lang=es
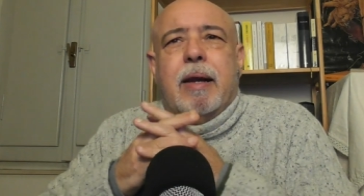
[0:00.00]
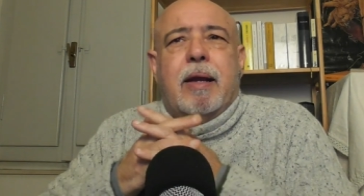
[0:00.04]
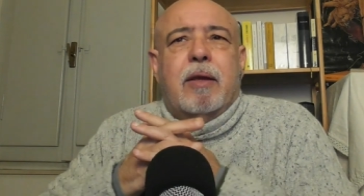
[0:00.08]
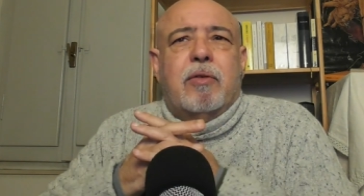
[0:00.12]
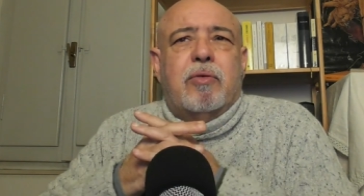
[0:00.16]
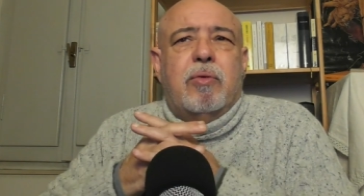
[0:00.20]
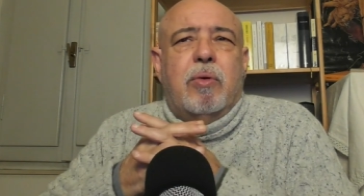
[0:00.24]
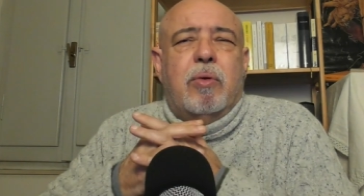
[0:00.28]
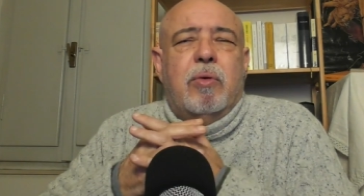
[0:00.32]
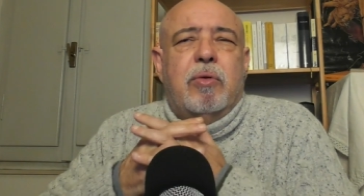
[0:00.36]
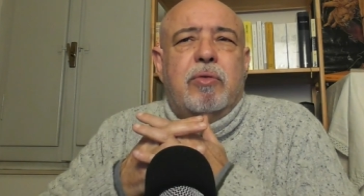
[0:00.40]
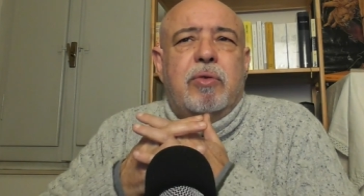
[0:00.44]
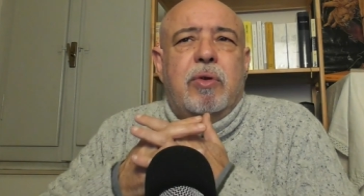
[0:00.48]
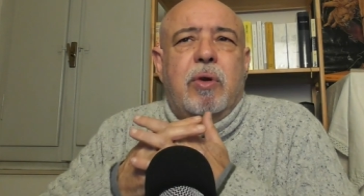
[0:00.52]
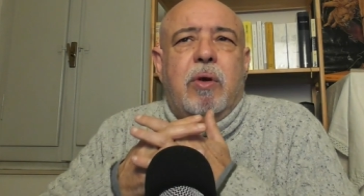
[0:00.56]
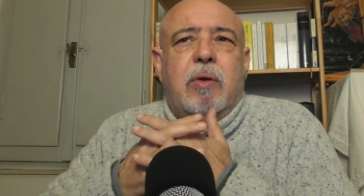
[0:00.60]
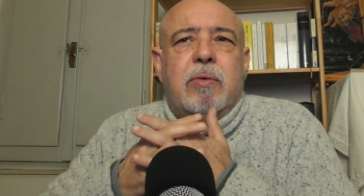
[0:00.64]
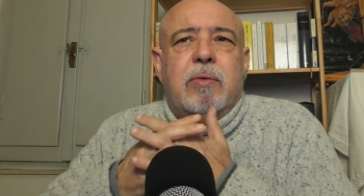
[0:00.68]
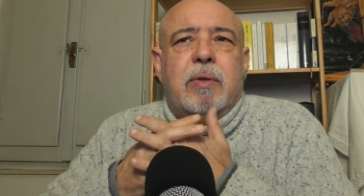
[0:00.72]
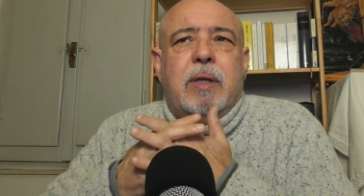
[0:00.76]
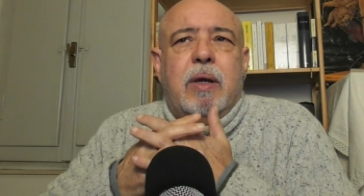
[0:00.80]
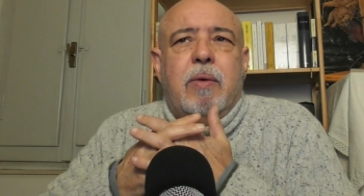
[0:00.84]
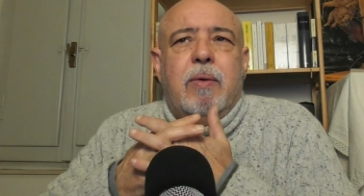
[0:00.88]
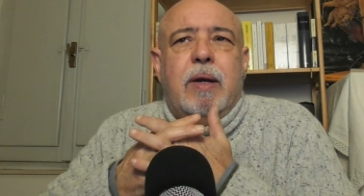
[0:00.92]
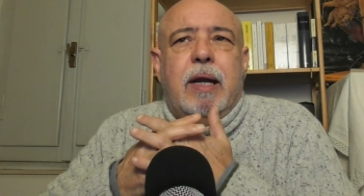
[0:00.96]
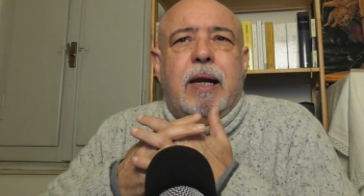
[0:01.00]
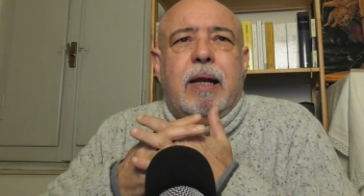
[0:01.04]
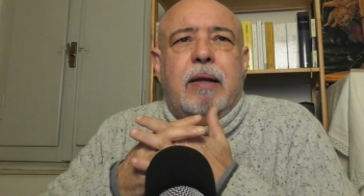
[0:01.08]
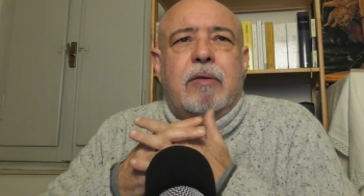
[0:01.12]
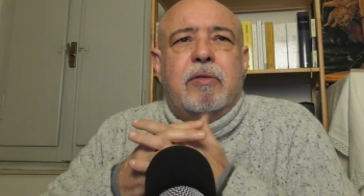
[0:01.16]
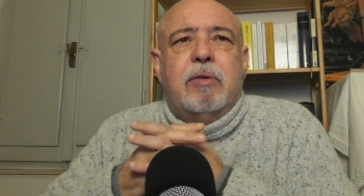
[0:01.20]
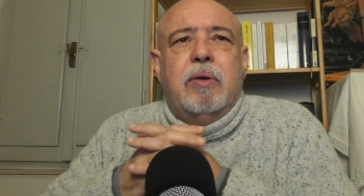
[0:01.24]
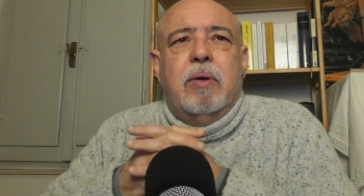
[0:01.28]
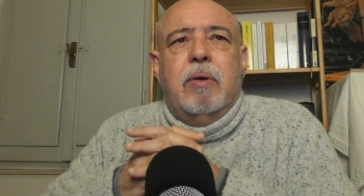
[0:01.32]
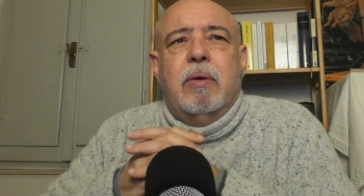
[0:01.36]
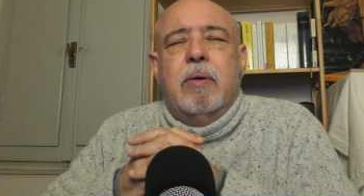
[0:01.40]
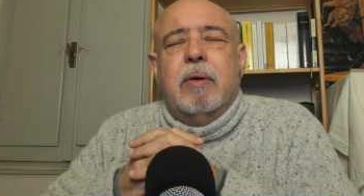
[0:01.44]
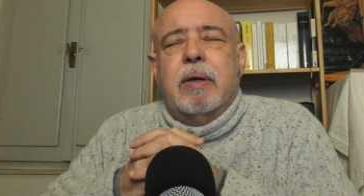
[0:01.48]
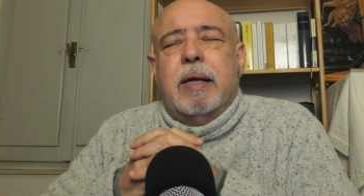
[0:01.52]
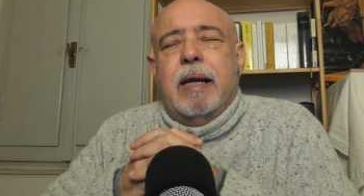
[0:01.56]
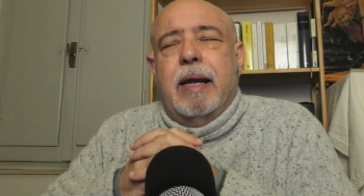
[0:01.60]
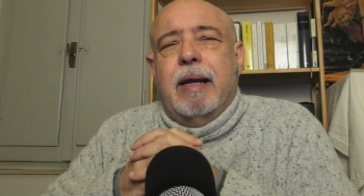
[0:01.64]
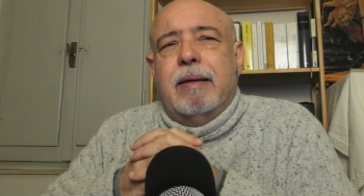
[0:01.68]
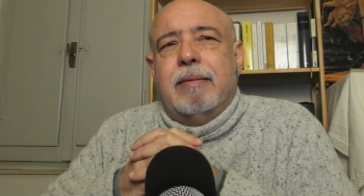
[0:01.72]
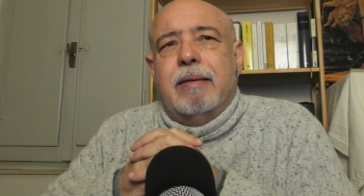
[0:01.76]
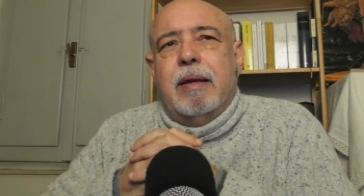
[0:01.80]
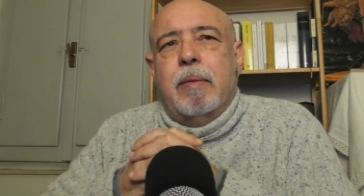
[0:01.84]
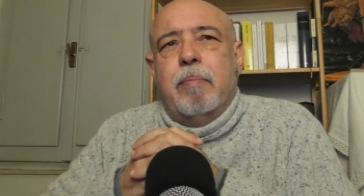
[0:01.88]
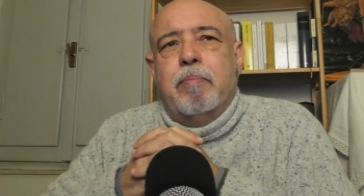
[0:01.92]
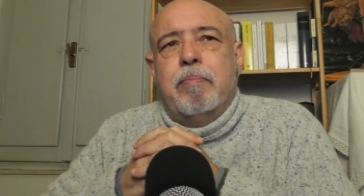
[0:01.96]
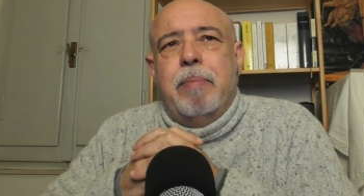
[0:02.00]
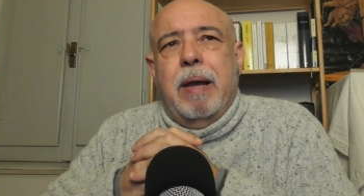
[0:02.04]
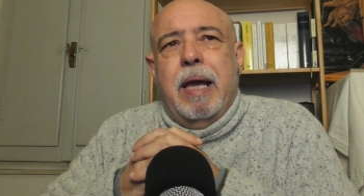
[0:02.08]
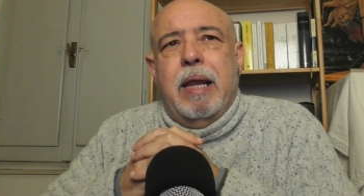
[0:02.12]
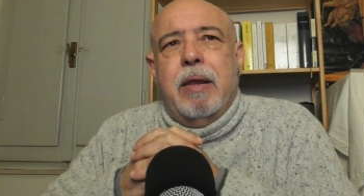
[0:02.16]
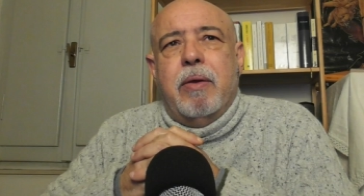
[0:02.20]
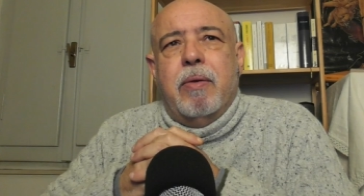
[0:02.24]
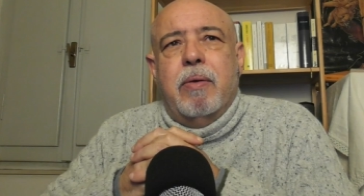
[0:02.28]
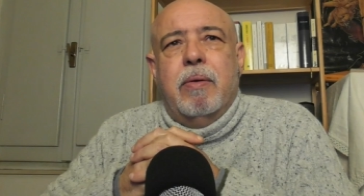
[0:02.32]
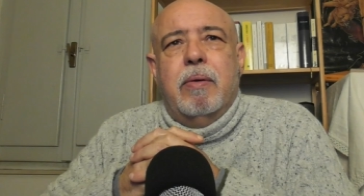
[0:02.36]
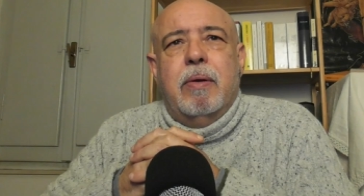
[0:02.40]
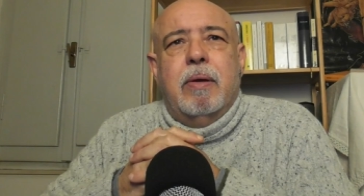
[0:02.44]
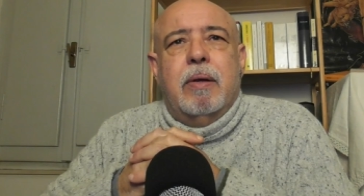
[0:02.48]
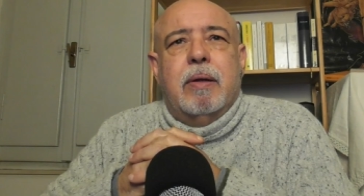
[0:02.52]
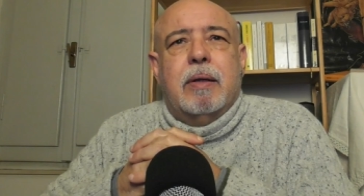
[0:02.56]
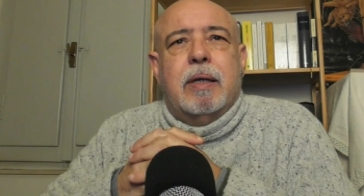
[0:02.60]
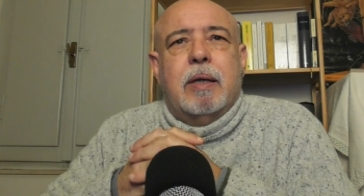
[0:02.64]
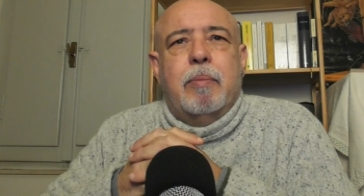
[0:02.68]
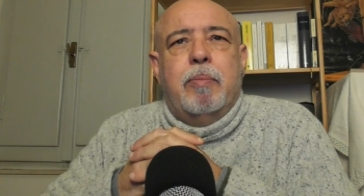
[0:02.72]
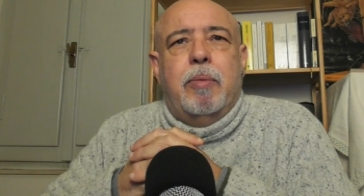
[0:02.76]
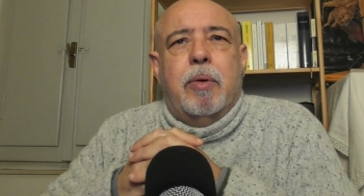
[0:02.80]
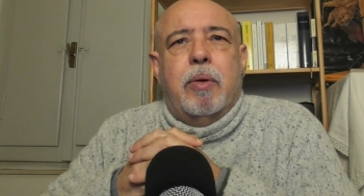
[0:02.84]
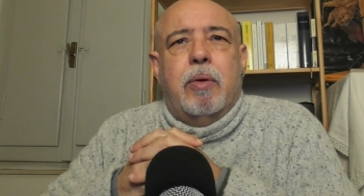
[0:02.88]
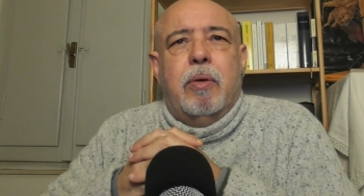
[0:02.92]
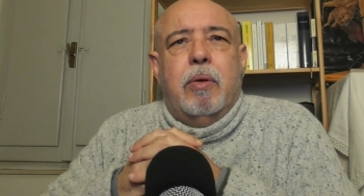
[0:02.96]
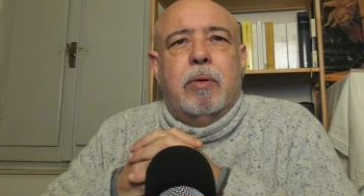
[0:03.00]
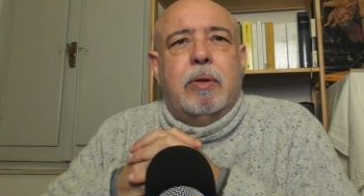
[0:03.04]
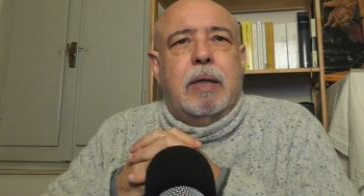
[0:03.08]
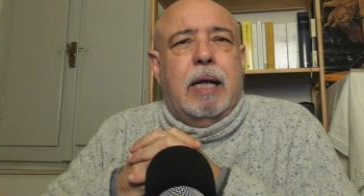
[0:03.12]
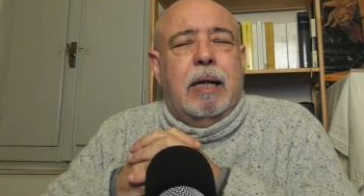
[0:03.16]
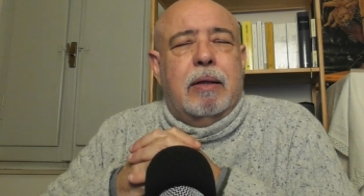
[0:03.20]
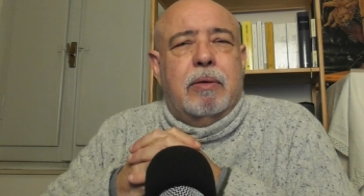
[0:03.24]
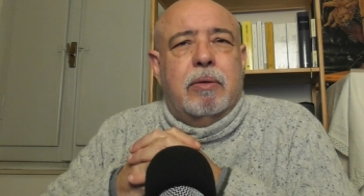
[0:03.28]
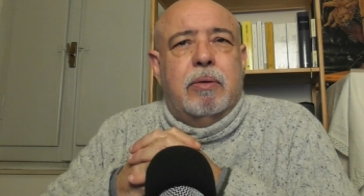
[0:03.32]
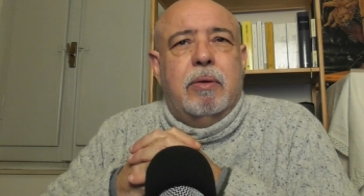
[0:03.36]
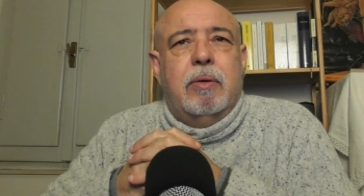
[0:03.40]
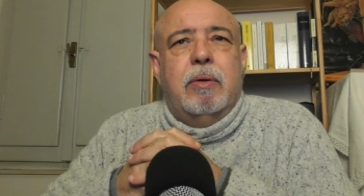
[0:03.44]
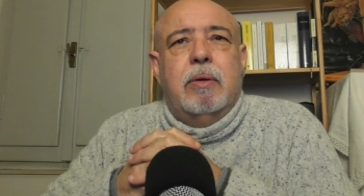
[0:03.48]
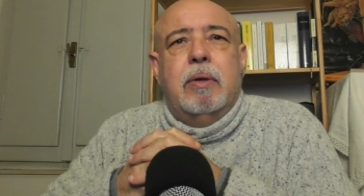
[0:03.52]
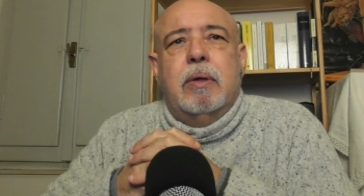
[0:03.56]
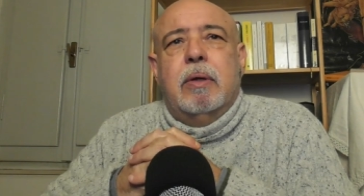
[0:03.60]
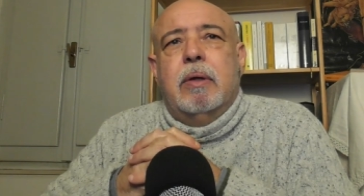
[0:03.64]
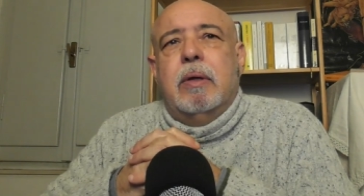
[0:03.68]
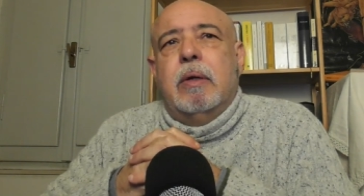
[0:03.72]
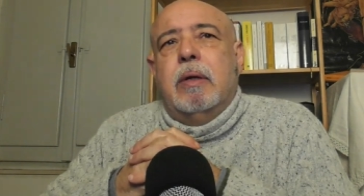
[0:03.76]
resolución de una nación que es imperio, que por lo tanto